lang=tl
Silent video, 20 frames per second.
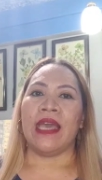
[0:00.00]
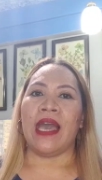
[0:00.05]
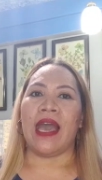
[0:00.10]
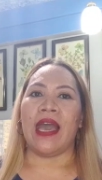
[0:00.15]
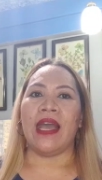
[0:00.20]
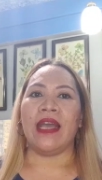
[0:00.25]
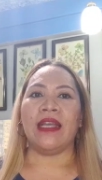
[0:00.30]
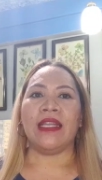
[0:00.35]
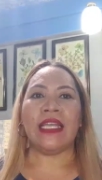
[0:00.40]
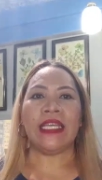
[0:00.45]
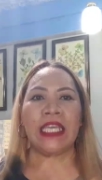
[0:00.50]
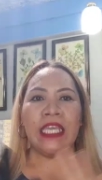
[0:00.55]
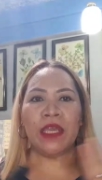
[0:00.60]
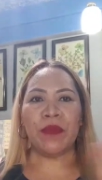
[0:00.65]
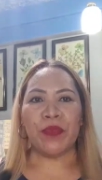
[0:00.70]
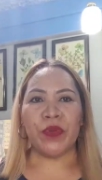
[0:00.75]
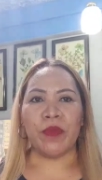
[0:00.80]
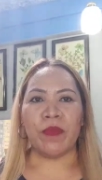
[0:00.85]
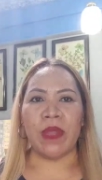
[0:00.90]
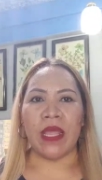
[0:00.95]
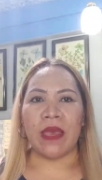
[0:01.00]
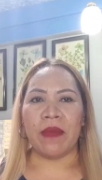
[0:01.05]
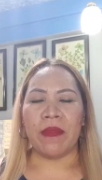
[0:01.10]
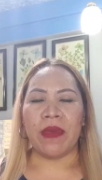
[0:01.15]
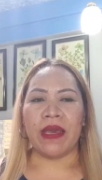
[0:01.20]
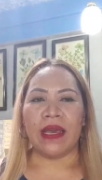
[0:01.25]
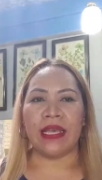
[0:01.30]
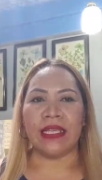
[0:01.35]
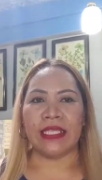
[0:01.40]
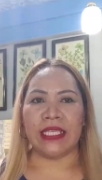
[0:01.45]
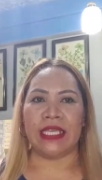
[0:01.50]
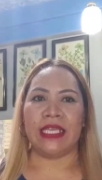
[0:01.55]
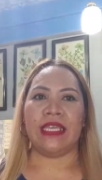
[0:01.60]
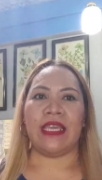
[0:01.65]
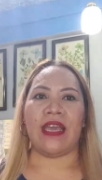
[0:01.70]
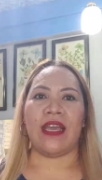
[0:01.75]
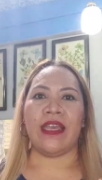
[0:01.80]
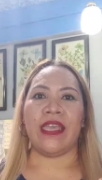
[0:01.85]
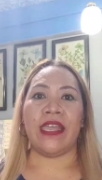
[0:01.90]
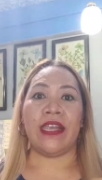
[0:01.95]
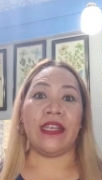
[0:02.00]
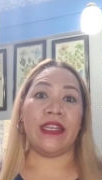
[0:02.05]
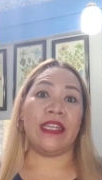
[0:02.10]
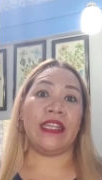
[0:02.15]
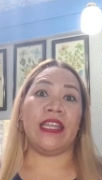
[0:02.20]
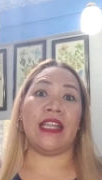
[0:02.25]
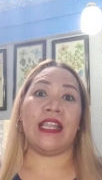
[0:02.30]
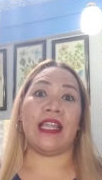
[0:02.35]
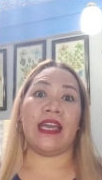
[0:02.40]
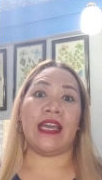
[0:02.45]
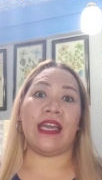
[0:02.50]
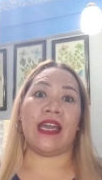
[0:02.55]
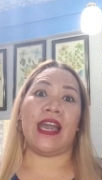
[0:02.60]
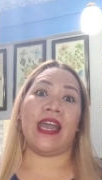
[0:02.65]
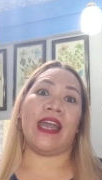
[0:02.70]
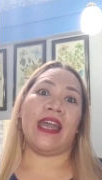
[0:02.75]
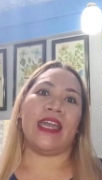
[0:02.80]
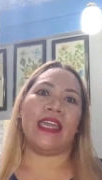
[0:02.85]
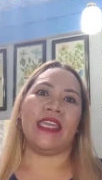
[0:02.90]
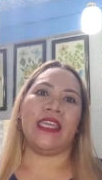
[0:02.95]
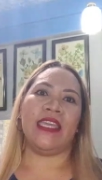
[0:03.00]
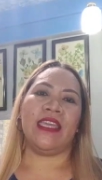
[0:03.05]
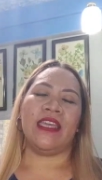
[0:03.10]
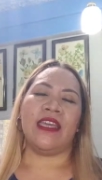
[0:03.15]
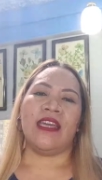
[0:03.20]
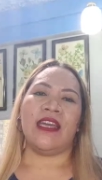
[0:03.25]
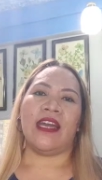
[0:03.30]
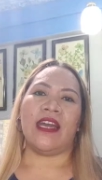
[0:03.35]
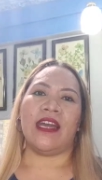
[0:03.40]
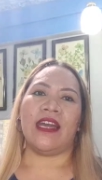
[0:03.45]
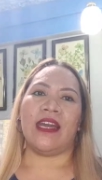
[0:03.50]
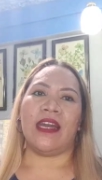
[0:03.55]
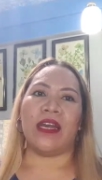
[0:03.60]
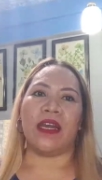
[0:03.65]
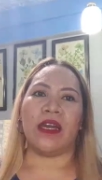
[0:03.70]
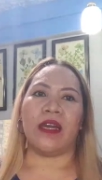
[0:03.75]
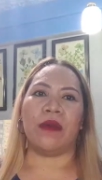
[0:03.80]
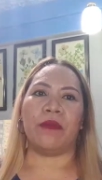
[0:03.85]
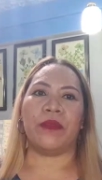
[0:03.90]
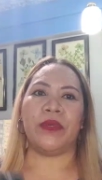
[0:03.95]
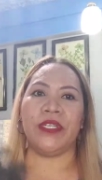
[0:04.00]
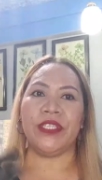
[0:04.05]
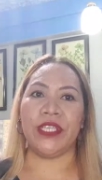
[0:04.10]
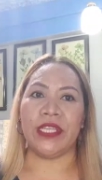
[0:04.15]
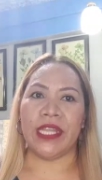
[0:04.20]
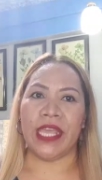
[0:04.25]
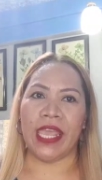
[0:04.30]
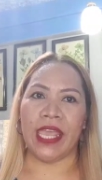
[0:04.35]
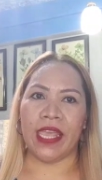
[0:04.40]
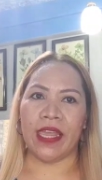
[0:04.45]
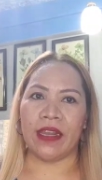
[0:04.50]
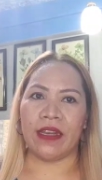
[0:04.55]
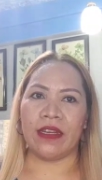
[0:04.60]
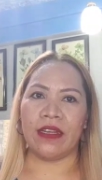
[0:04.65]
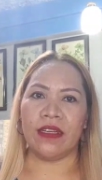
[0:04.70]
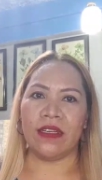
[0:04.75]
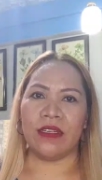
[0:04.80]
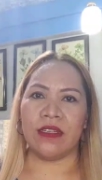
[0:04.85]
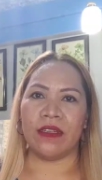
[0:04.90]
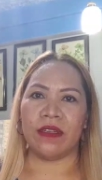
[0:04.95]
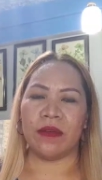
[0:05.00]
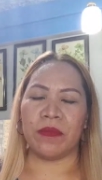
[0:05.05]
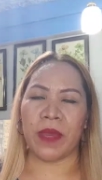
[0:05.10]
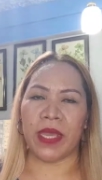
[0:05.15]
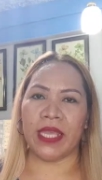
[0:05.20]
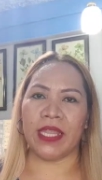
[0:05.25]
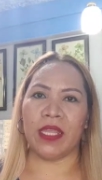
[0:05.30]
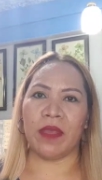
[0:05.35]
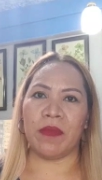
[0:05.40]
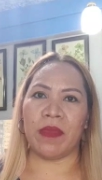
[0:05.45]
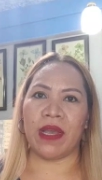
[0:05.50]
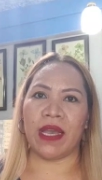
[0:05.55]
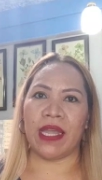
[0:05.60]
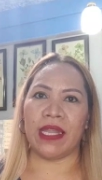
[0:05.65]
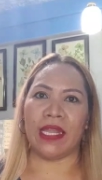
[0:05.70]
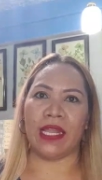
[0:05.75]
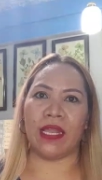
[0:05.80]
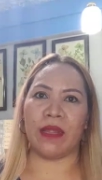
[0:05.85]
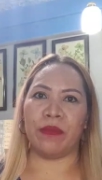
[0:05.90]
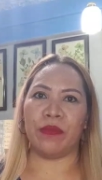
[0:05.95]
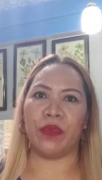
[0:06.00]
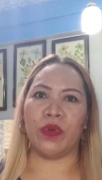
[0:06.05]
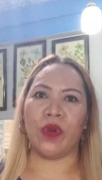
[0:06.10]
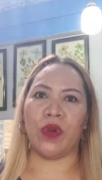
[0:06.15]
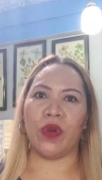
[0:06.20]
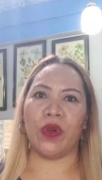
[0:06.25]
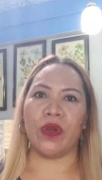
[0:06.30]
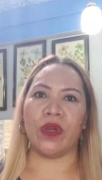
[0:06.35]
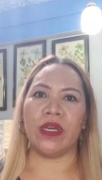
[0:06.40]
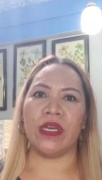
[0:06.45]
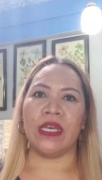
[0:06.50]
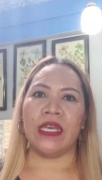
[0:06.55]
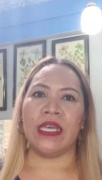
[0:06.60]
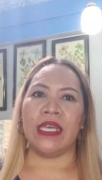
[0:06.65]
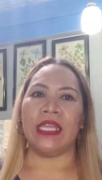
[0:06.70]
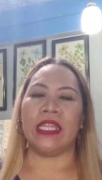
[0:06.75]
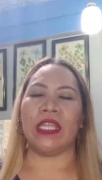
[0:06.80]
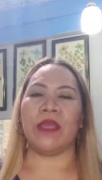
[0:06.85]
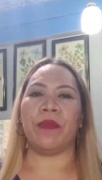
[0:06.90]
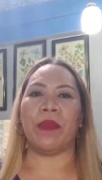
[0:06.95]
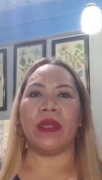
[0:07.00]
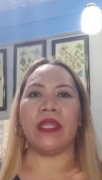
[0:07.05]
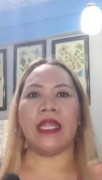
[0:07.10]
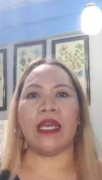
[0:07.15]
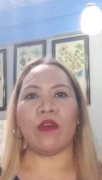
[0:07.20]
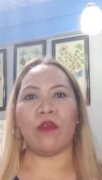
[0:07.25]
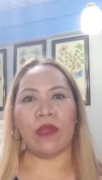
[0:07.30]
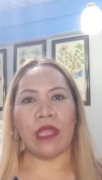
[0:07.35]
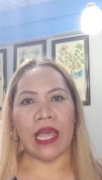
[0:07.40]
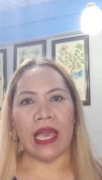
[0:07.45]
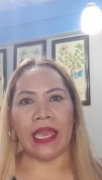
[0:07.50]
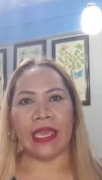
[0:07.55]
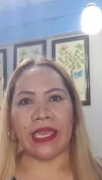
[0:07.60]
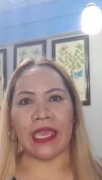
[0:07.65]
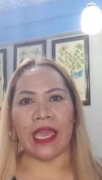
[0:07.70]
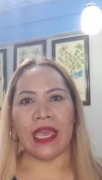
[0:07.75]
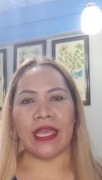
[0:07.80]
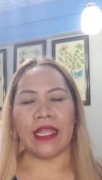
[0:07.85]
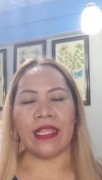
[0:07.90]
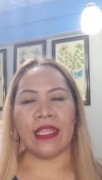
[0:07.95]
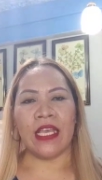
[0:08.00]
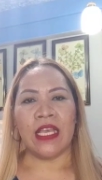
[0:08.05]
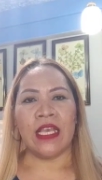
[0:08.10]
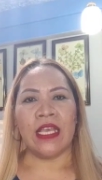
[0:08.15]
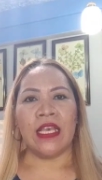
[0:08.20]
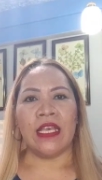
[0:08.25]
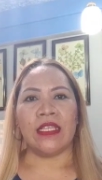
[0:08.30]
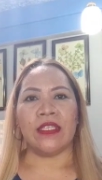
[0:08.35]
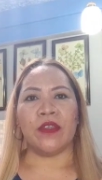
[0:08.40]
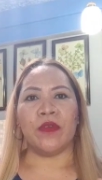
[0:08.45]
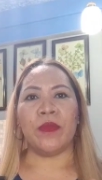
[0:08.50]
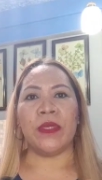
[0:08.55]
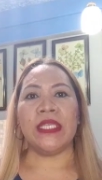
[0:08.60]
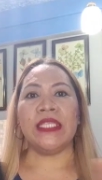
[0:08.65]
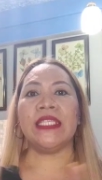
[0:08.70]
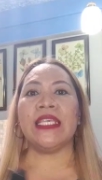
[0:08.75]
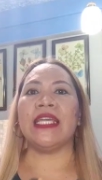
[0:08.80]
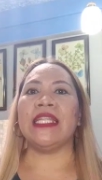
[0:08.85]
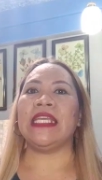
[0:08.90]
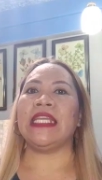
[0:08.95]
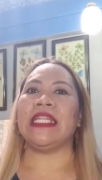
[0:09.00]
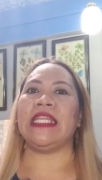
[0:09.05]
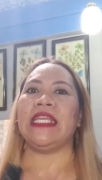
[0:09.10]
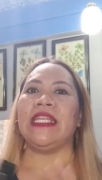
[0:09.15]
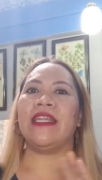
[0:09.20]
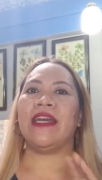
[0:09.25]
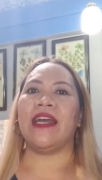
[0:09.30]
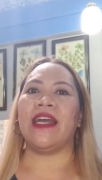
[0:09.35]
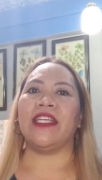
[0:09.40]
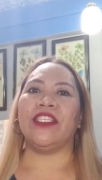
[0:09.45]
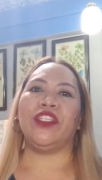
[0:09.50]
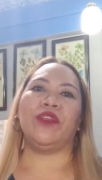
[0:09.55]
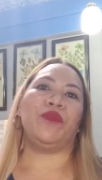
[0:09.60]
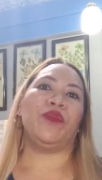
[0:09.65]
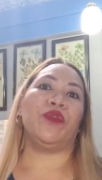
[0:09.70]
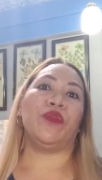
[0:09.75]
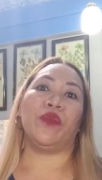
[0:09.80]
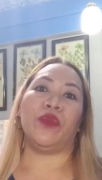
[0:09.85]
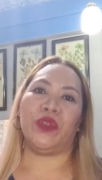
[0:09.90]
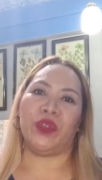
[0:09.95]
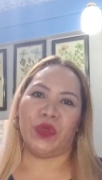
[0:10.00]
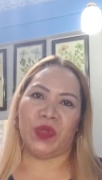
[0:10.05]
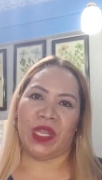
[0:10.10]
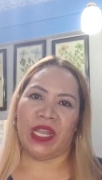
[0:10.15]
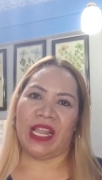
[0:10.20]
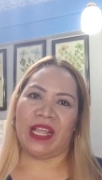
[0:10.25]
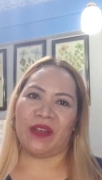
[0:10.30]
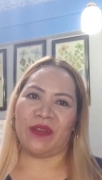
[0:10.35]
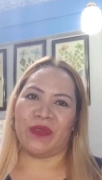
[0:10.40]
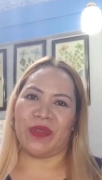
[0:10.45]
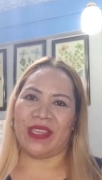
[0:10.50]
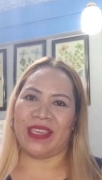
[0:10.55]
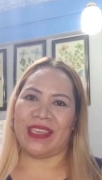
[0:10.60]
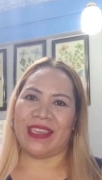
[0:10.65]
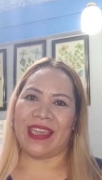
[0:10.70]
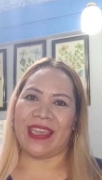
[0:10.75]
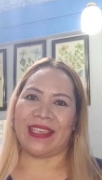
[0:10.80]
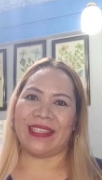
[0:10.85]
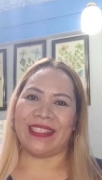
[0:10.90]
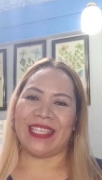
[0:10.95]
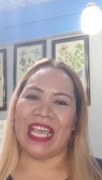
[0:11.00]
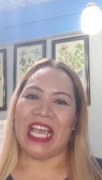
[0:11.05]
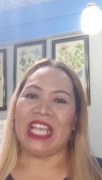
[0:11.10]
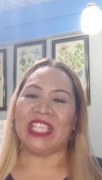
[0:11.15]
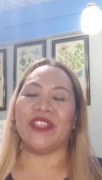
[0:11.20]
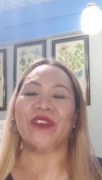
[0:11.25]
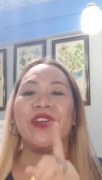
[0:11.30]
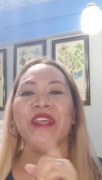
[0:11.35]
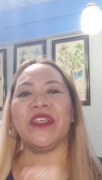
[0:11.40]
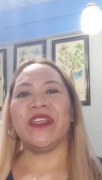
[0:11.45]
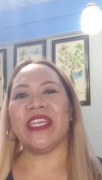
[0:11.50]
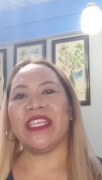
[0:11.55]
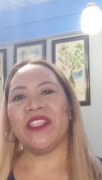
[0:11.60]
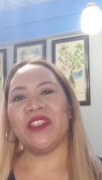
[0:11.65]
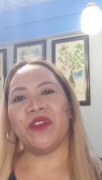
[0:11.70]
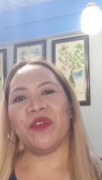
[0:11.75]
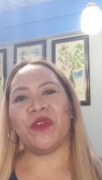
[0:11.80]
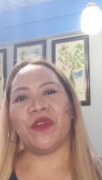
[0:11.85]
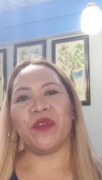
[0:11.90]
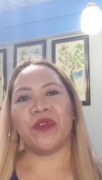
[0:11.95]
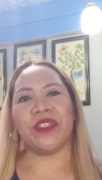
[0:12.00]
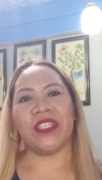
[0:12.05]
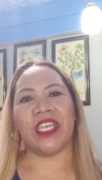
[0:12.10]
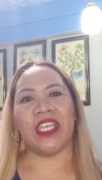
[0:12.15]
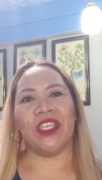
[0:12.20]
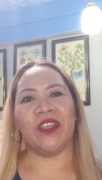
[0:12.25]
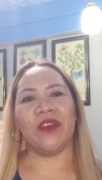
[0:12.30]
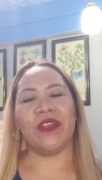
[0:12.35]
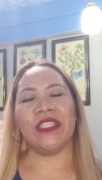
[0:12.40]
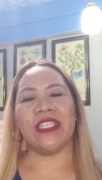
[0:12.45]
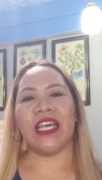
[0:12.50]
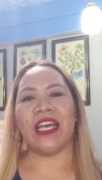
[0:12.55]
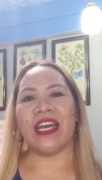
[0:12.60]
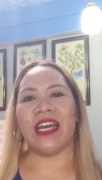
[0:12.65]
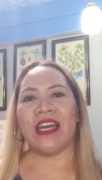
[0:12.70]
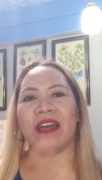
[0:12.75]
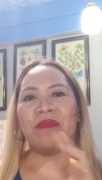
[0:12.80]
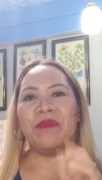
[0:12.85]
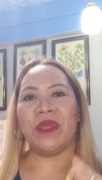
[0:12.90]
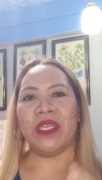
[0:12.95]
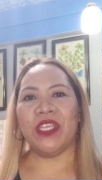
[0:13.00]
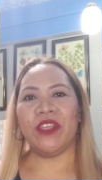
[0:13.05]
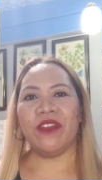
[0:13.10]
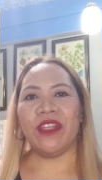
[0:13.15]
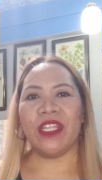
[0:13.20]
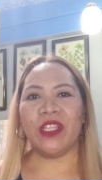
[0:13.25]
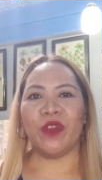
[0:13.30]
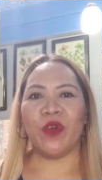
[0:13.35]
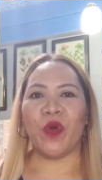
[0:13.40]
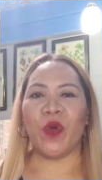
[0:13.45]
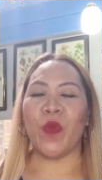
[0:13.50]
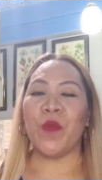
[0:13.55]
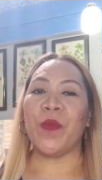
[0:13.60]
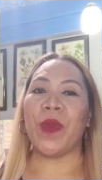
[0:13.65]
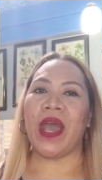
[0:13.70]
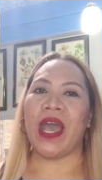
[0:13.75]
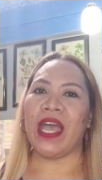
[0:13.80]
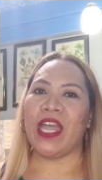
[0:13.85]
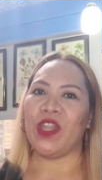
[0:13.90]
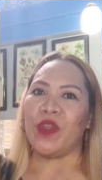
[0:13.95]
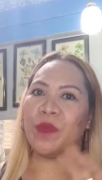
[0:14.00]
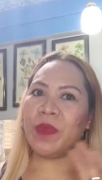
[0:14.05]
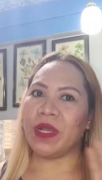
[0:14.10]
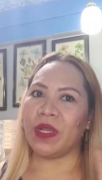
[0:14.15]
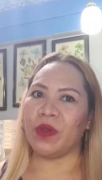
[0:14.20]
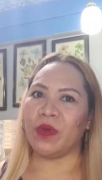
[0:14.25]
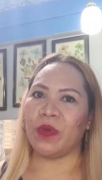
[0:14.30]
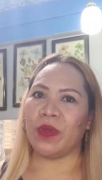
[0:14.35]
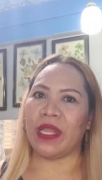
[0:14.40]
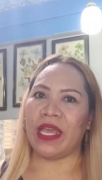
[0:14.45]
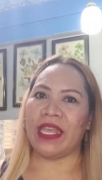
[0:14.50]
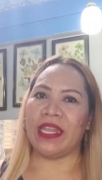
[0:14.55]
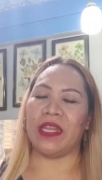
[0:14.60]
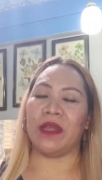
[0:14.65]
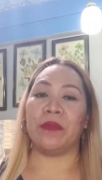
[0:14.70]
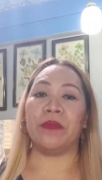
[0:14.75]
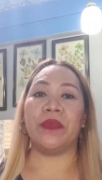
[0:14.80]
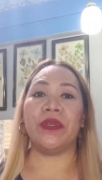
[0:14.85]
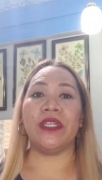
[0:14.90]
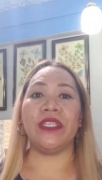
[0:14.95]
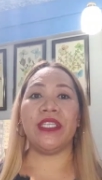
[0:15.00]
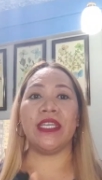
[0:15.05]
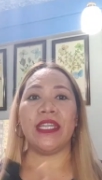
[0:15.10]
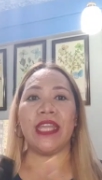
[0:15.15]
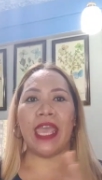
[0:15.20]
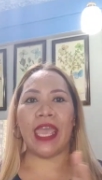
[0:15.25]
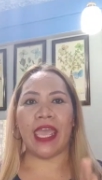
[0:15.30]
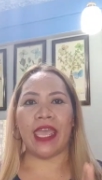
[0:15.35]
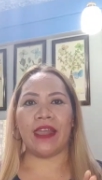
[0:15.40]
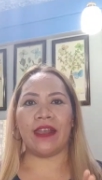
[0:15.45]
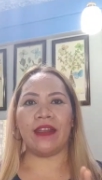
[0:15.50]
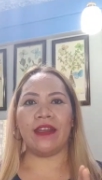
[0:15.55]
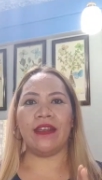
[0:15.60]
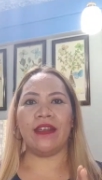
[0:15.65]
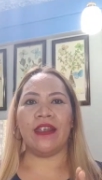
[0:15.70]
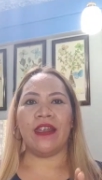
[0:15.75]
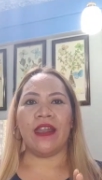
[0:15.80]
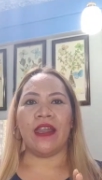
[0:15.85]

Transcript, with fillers: Ang nagiging problema kasi ang hair nila ay uh, virgin hair. Maitim ang kanilang buhok, hindi pa nakulayan. So, minsan hindi na-achieve yung gusto nilang kulay, guys. So, ngayon guys, ituro ko sa inyo sa video na to kung paano magkulay ng virgin hair